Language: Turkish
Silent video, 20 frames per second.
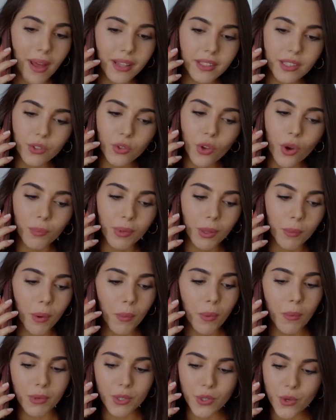Ben de diyorum ki
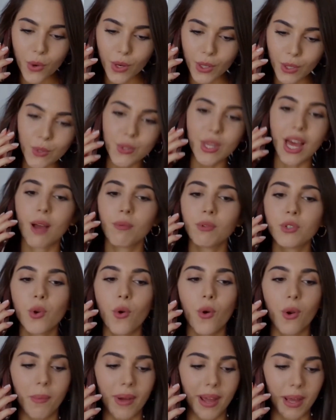babama şöyle güzel bir
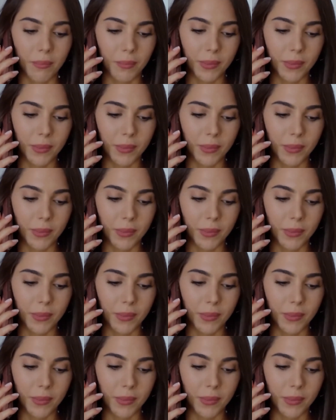çorba